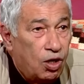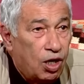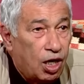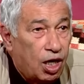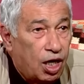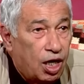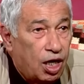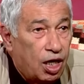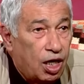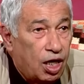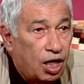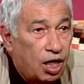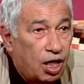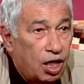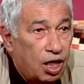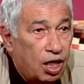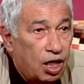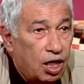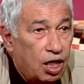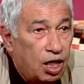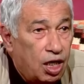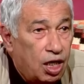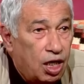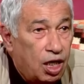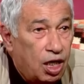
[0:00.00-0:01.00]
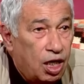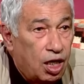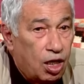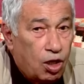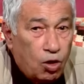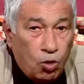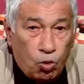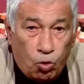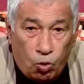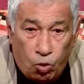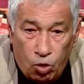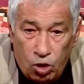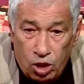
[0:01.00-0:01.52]
اش قلت بالضبط؟
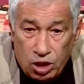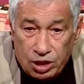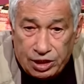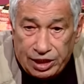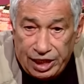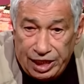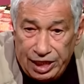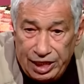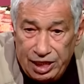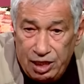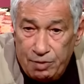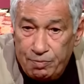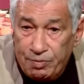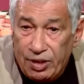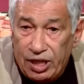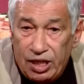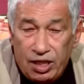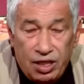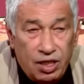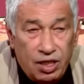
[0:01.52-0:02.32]
قلت انا علاش